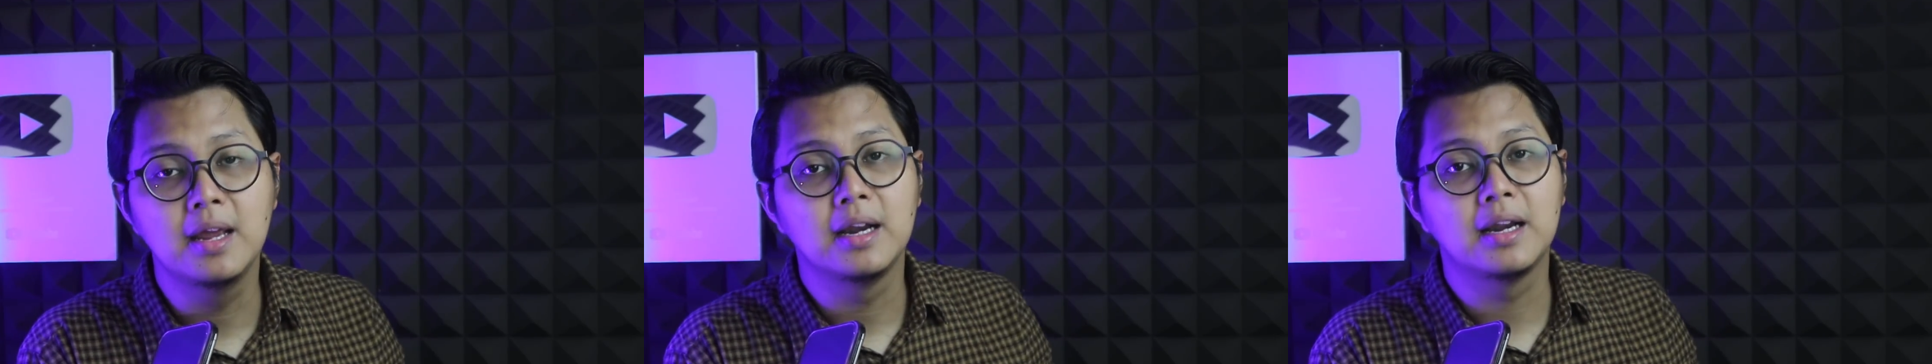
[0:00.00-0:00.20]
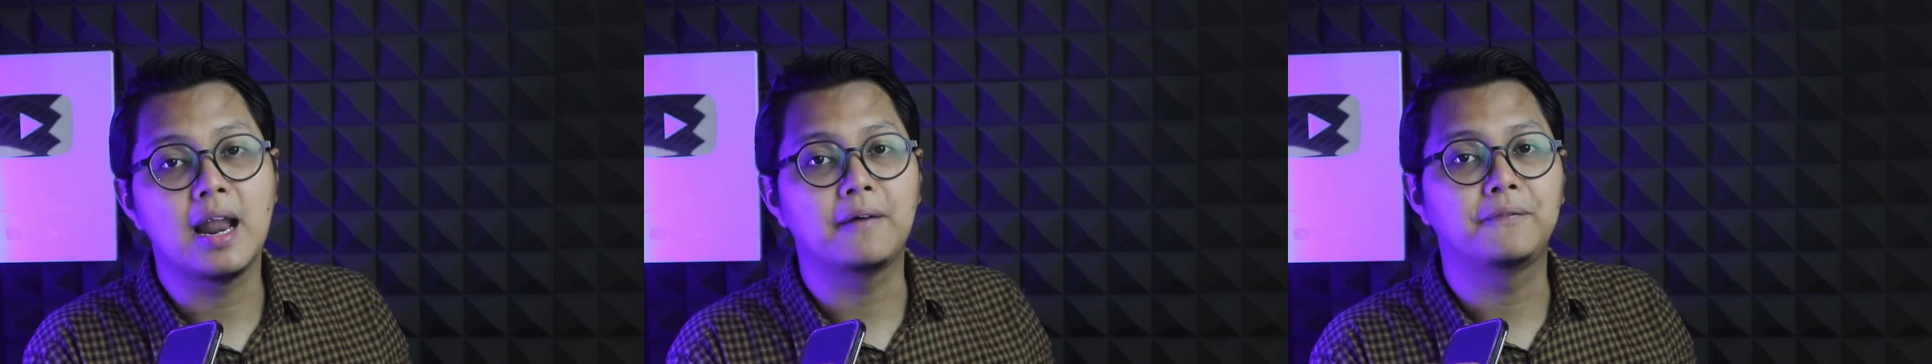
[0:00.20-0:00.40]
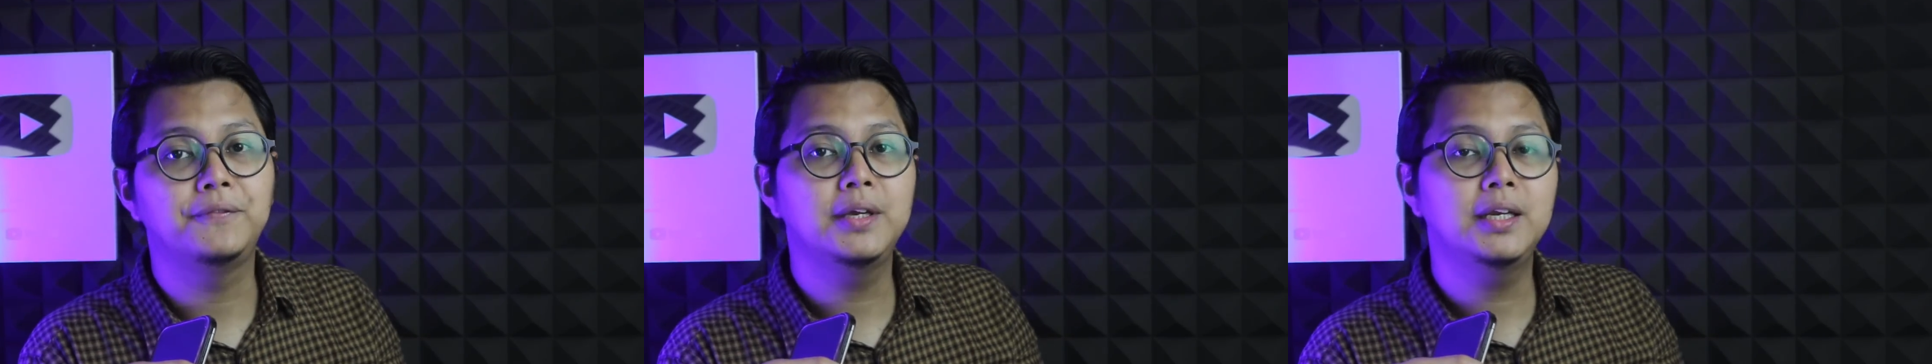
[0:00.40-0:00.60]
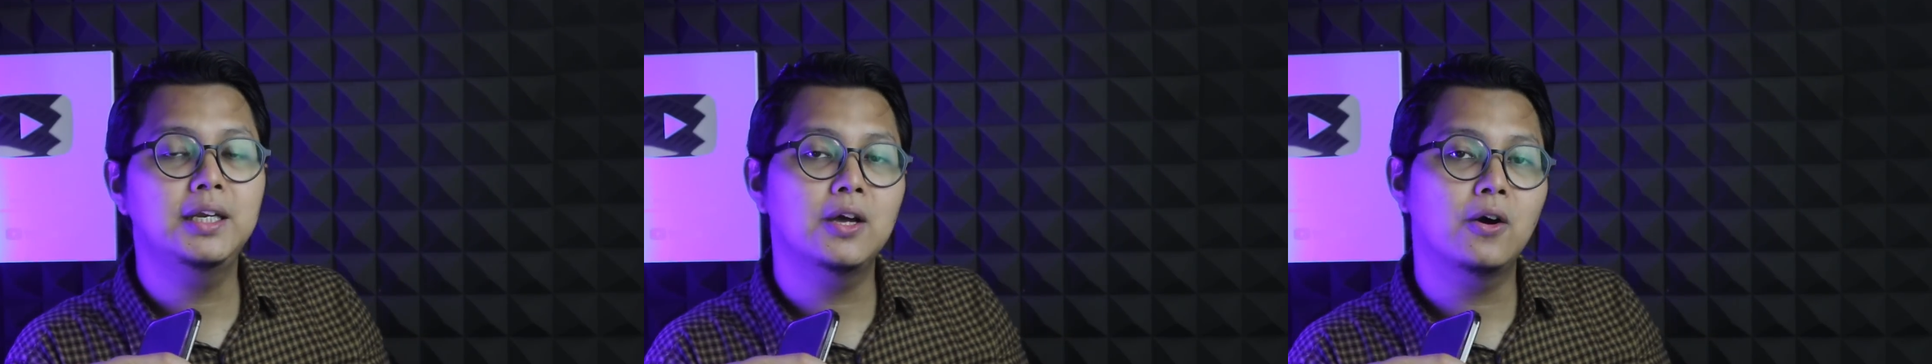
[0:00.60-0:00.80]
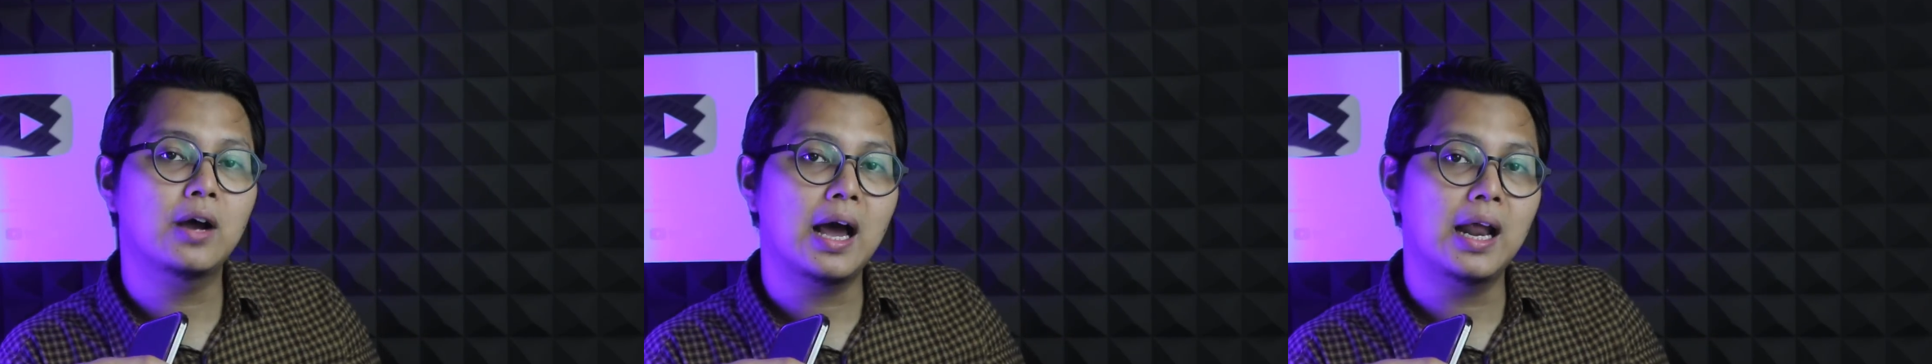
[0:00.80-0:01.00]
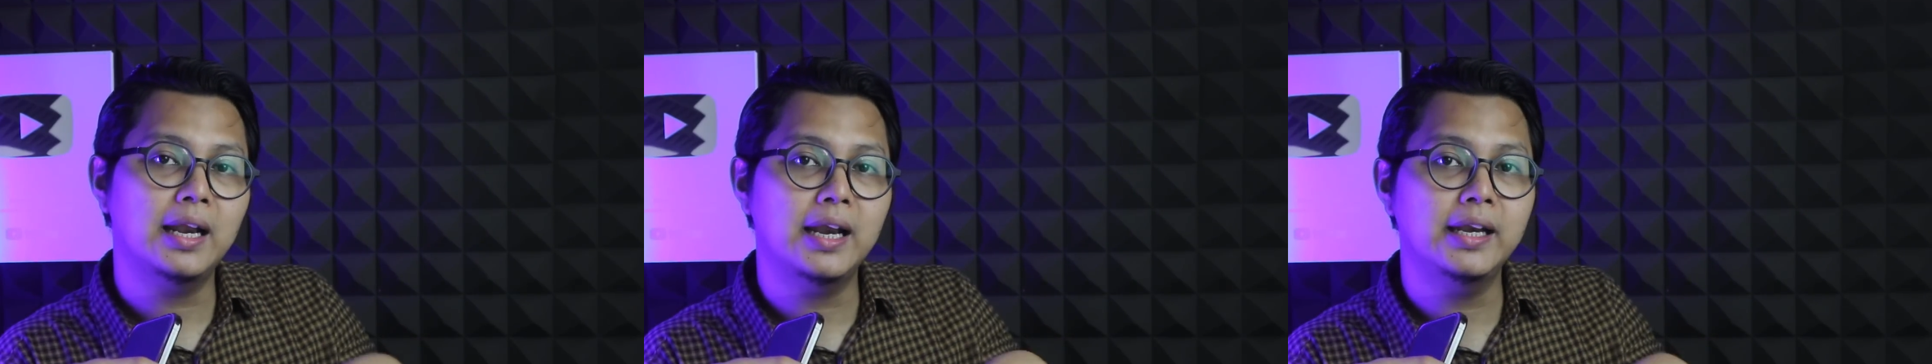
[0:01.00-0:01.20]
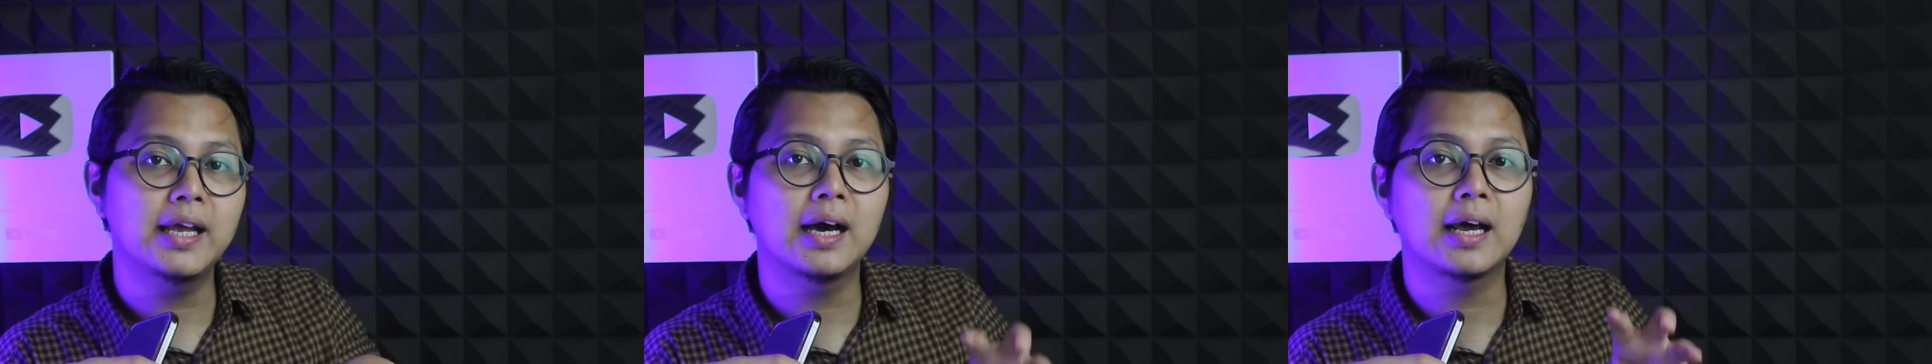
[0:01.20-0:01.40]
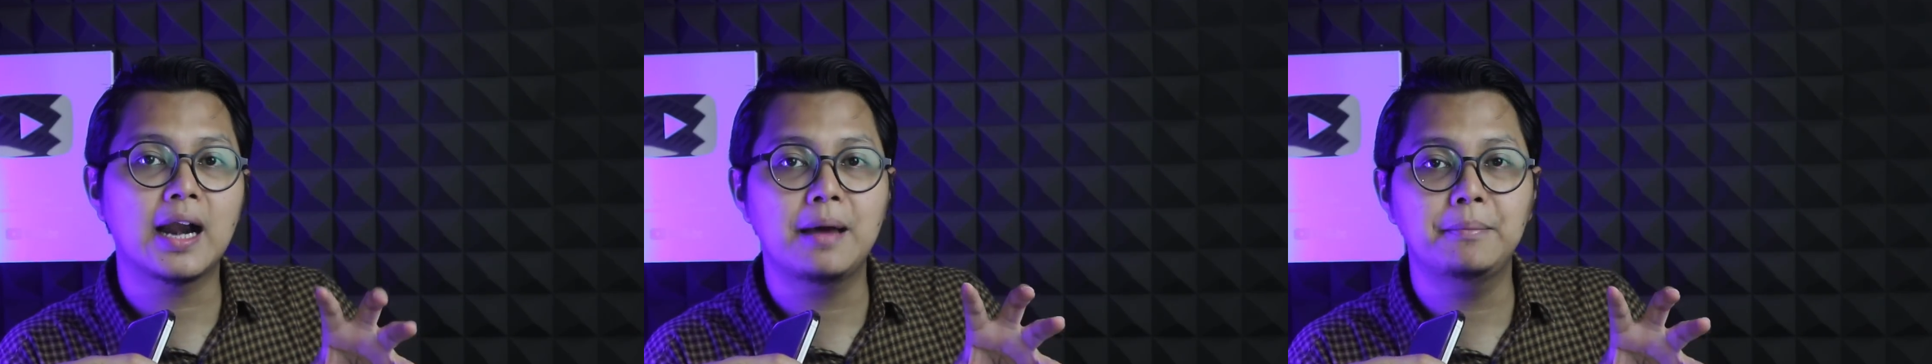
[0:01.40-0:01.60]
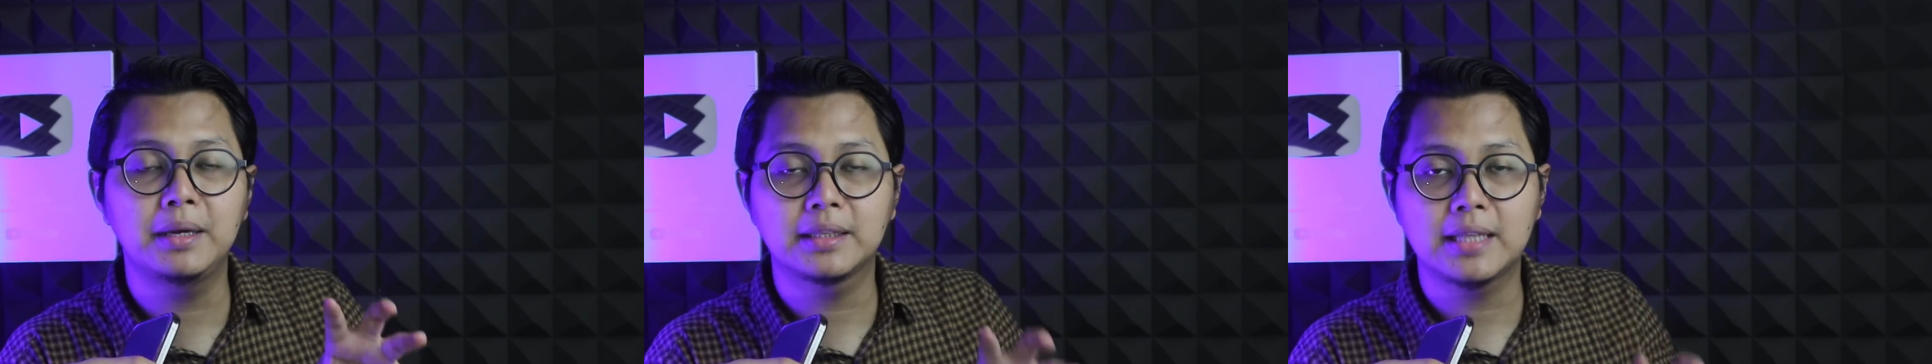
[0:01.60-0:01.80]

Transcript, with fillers: Nah, video kalian yang rame